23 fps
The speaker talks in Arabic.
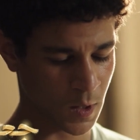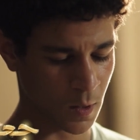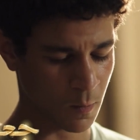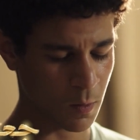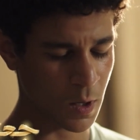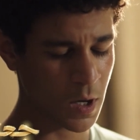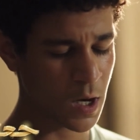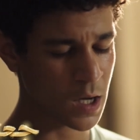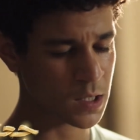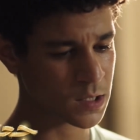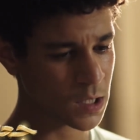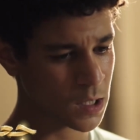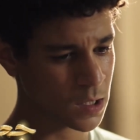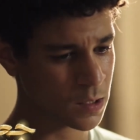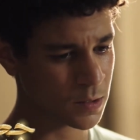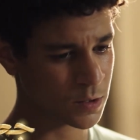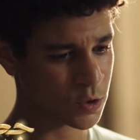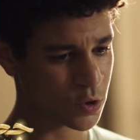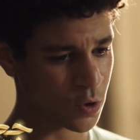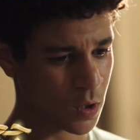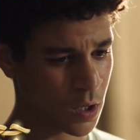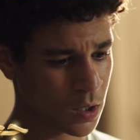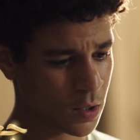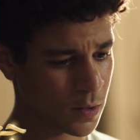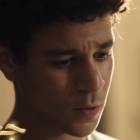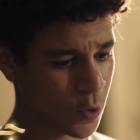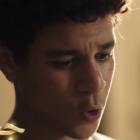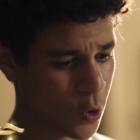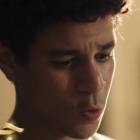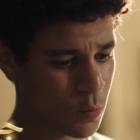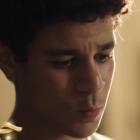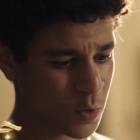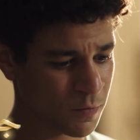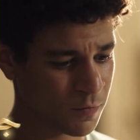طب انا هسالك سؤال انا
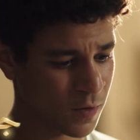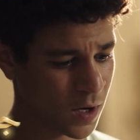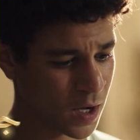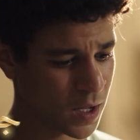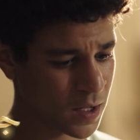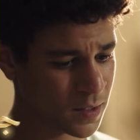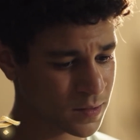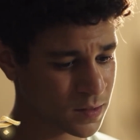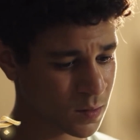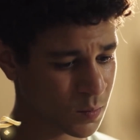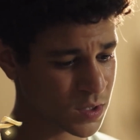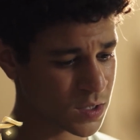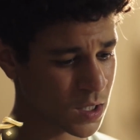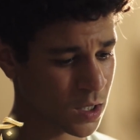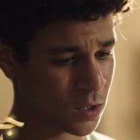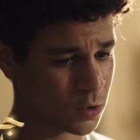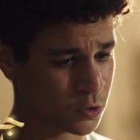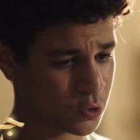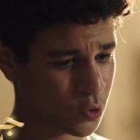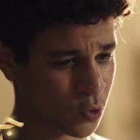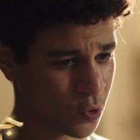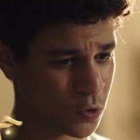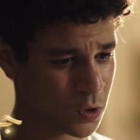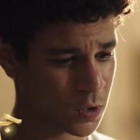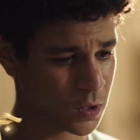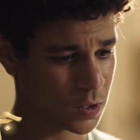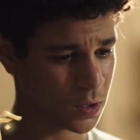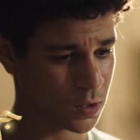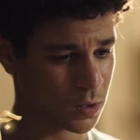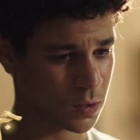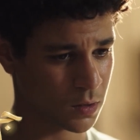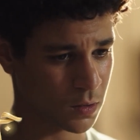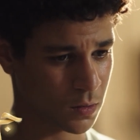عمري في حياتي ما سالتهولك